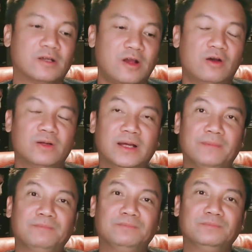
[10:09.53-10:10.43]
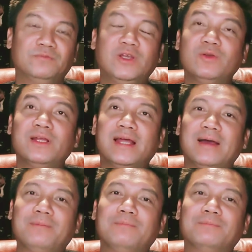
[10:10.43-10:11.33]
còn um, ví dụ như
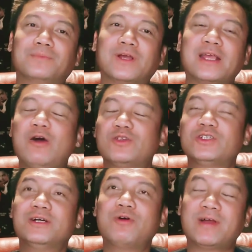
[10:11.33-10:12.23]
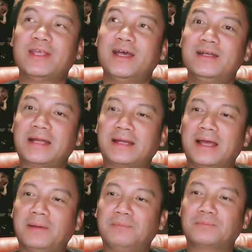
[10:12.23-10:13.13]
là cái hồi xưa quốc võ nhớ rằng
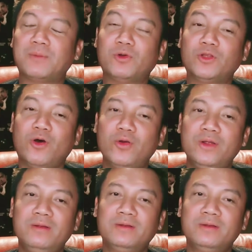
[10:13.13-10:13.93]
là cái buổi tối